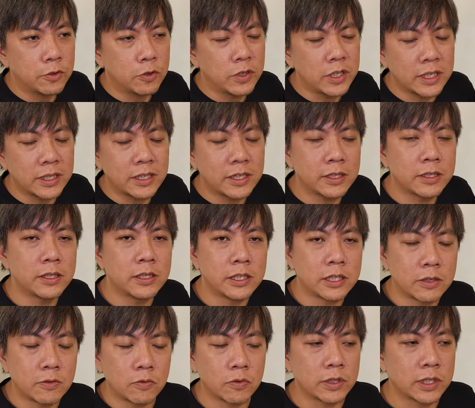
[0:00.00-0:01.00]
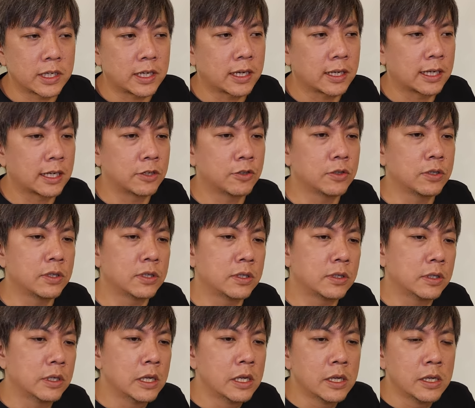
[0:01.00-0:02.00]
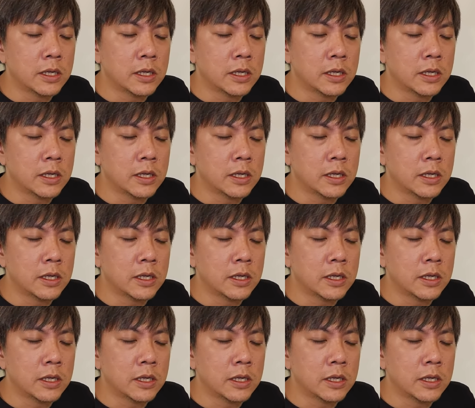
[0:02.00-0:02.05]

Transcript: 有点类似像我这样啊，就是。